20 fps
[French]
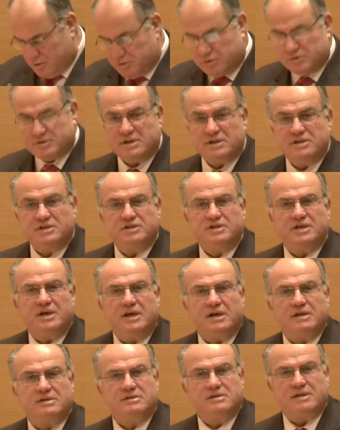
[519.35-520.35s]
de cette
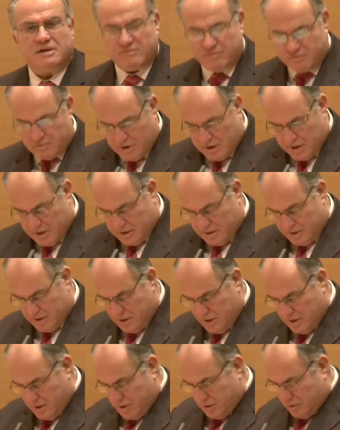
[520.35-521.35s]
chaire Savoir
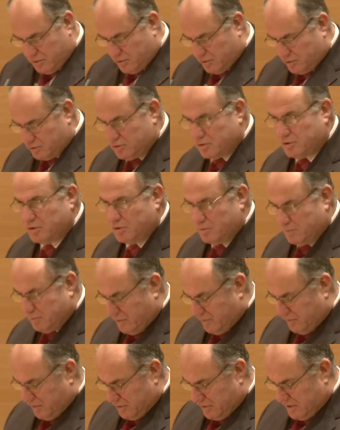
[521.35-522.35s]
contre
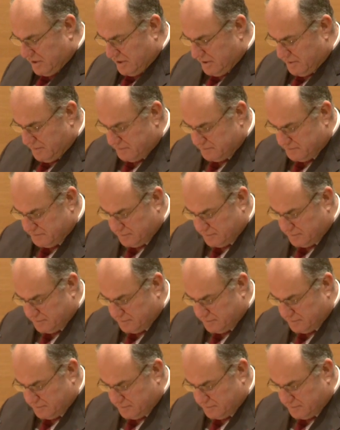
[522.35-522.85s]
pauvreté.